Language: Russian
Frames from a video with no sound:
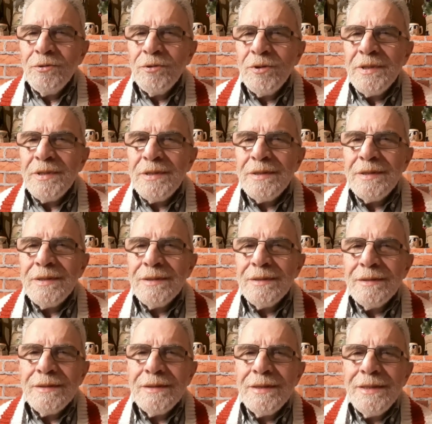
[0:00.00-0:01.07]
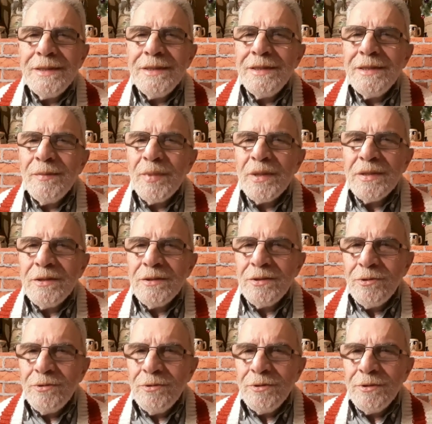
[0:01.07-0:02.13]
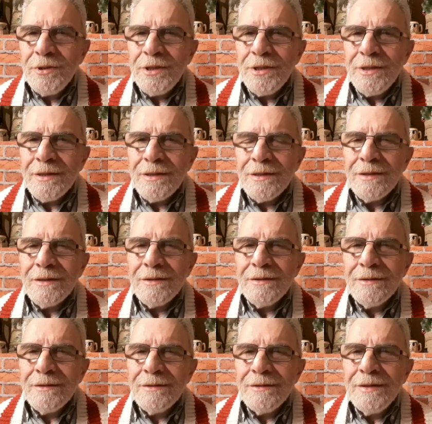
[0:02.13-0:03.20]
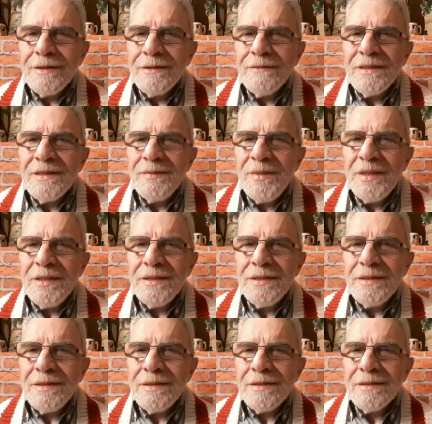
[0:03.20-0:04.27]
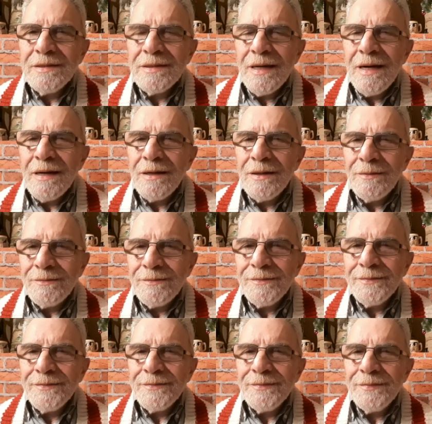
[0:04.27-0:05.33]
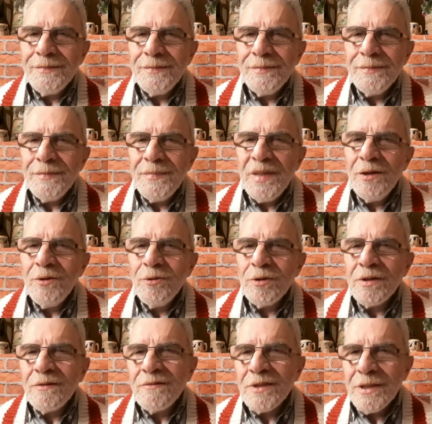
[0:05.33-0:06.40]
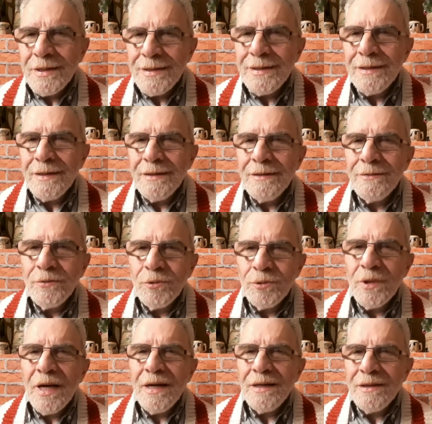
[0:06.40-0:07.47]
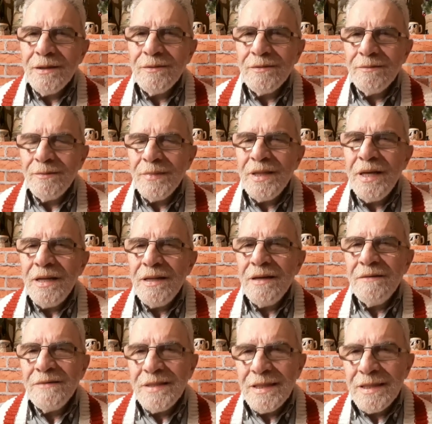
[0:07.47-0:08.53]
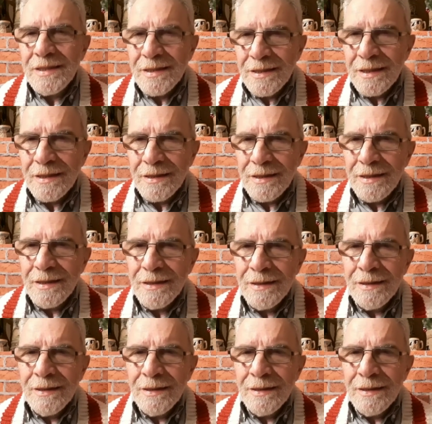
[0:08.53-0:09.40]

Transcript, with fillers: То есть э, тысяча протестующих э, из 80 с гаком миллионов жителей, ну да, это мнение всей страны.